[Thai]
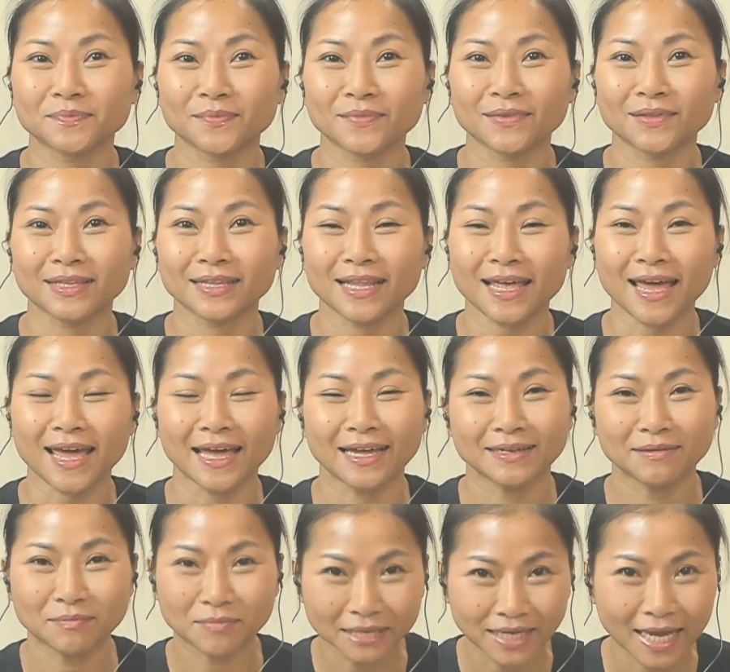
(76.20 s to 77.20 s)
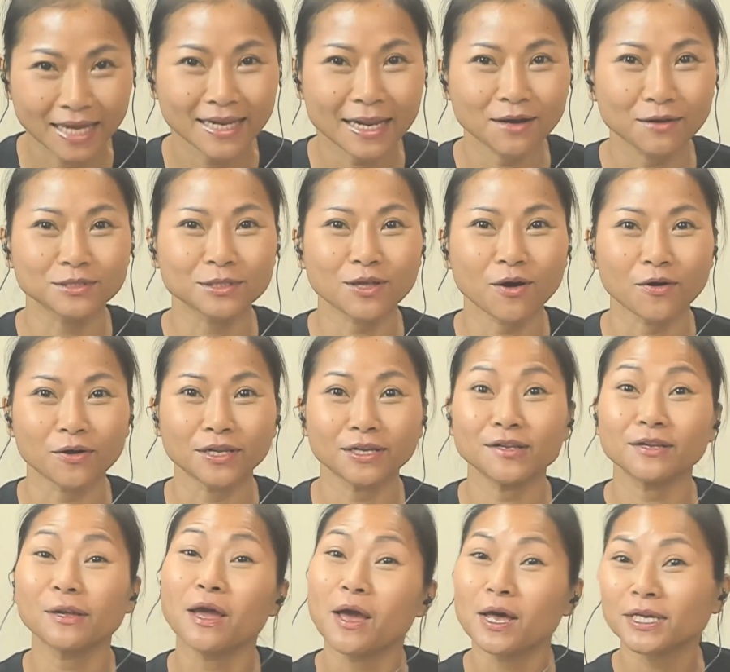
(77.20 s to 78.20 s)
แน่มีให้เดาต่อนิด
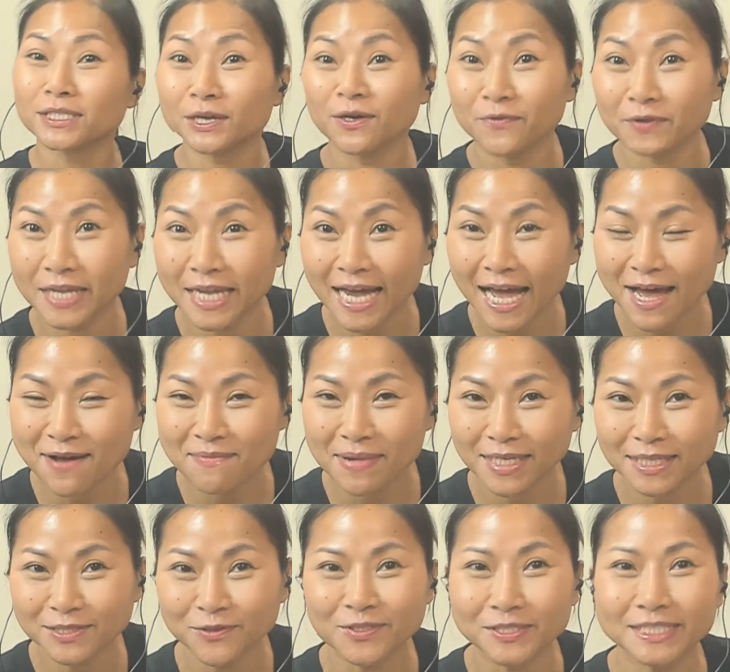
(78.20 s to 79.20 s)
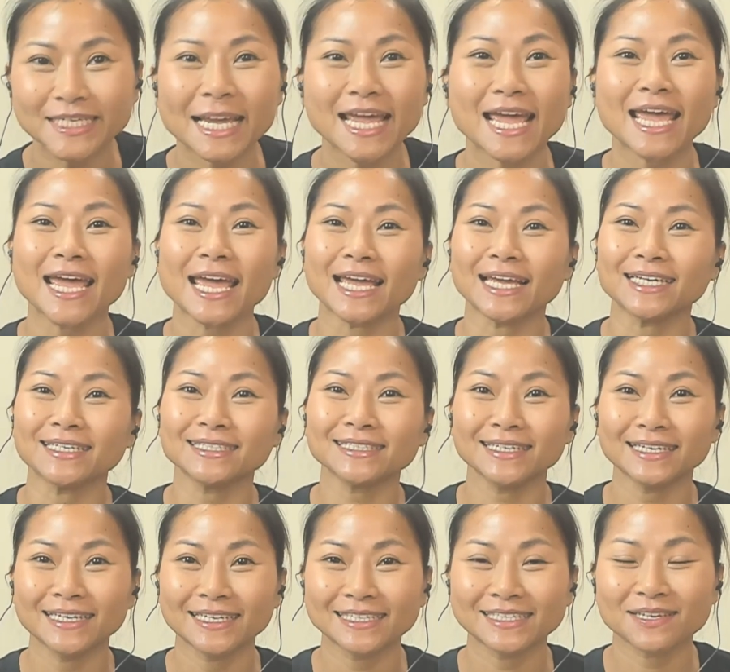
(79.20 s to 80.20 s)
นึง สวัสดีค่ะแม่จุ๋มจิ๋ง
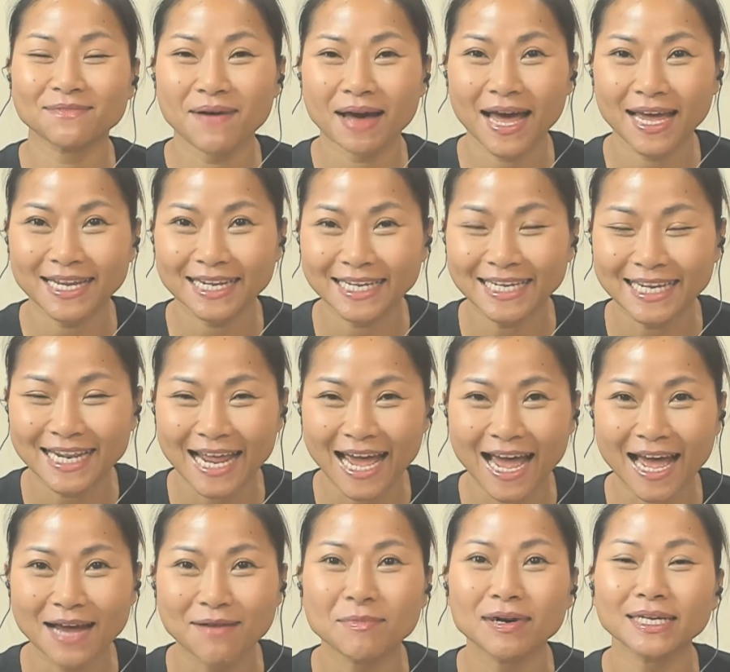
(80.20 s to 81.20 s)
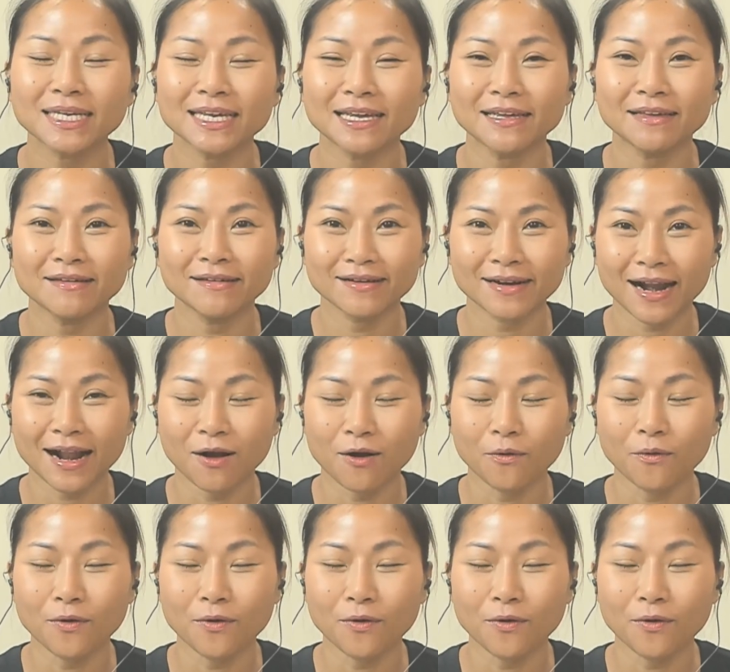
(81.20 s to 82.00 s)
สบายดีนะ เมื่อกี้เรา